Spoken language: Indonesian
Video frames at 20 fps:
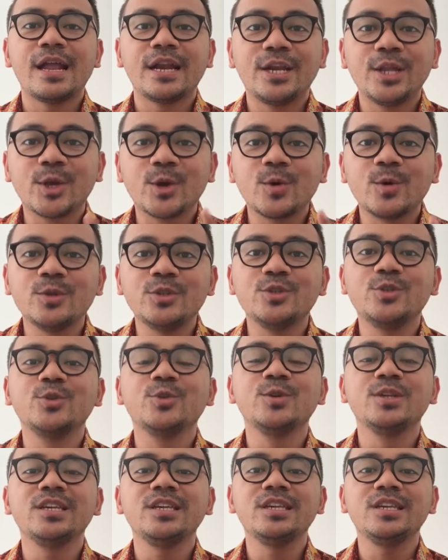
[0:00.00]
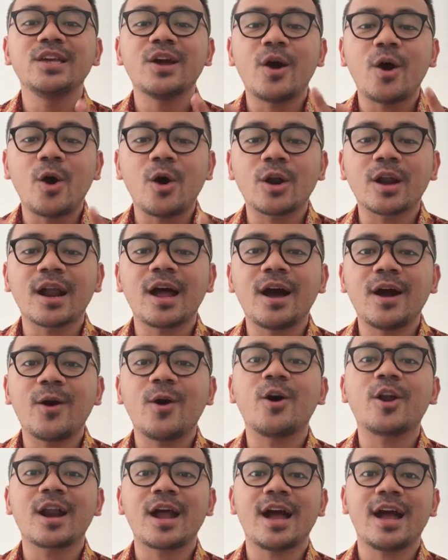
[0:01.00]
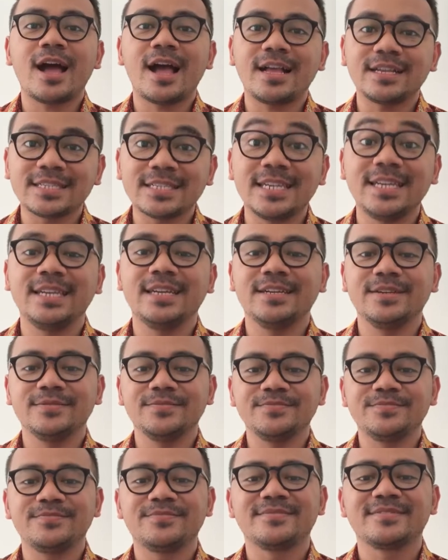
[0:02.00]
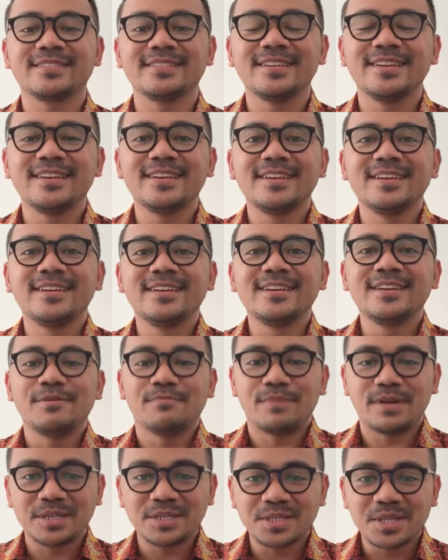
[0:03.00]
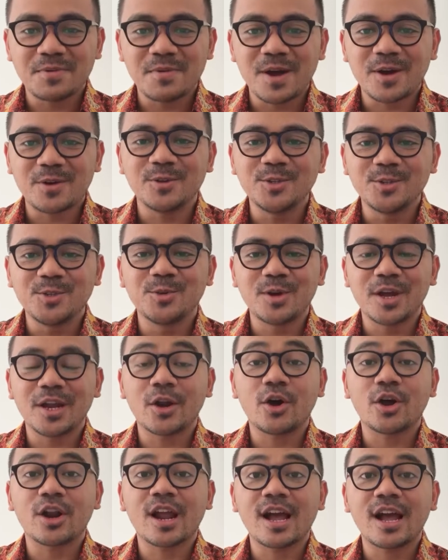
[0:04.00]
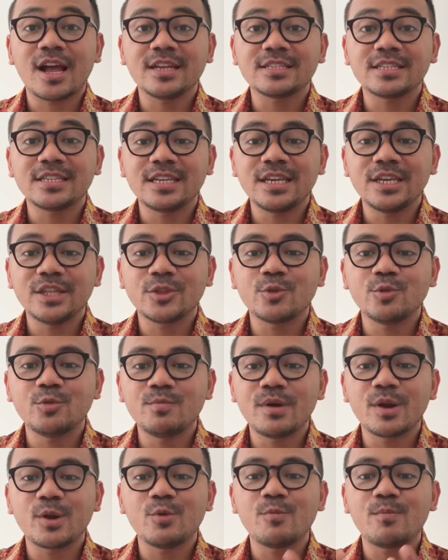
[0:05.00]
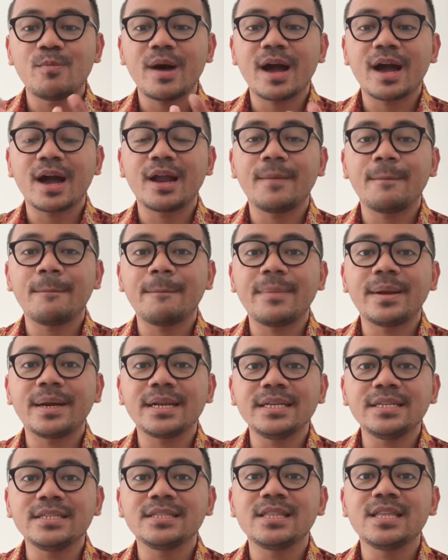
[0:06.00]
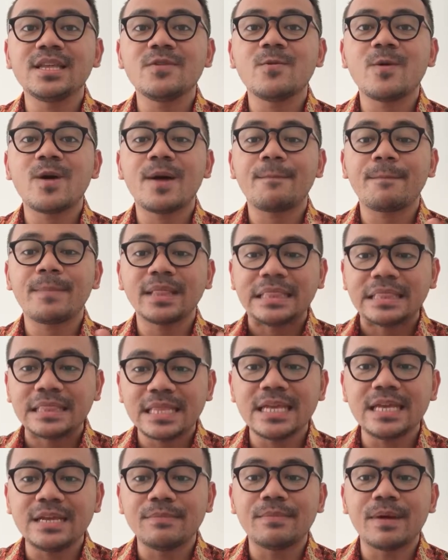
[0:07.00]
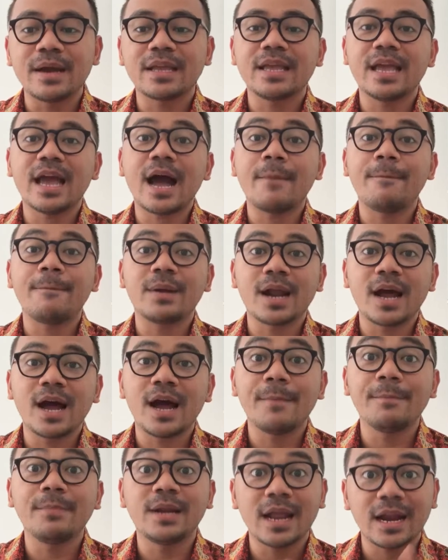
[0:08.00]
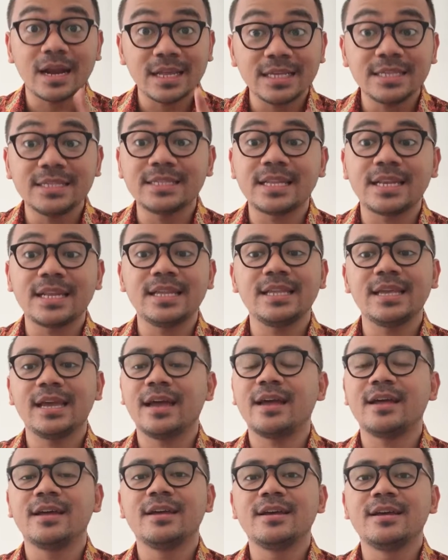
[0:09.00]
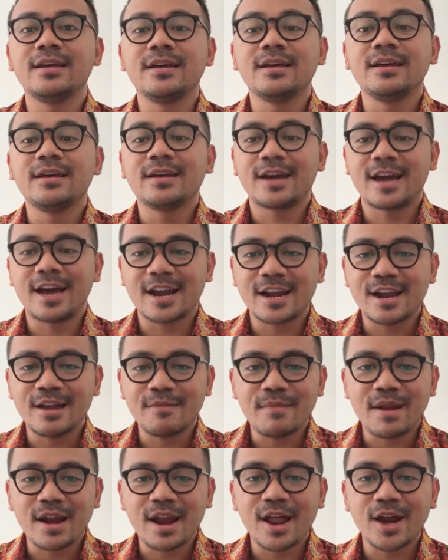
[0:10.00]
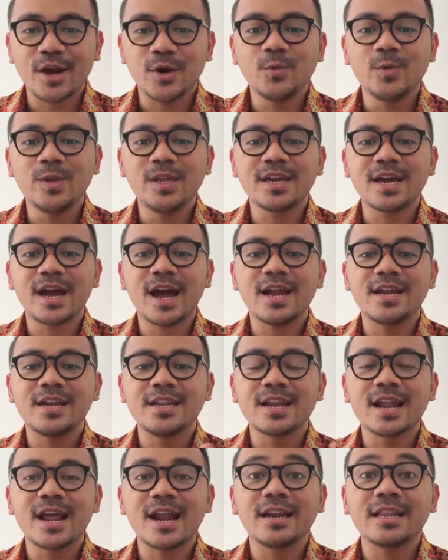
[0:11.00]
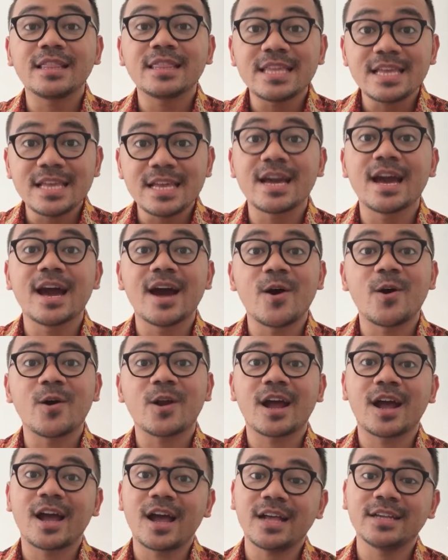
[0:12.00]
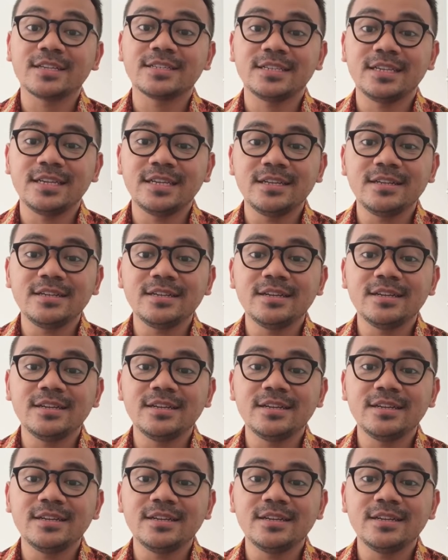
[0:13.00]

dikunjungi orang-orang asing Peristiwa kunjungan orang asing itu merupakan peristiwa penting bagi Abraham dan istrinya, karena melalui kehadiran tiga orang asing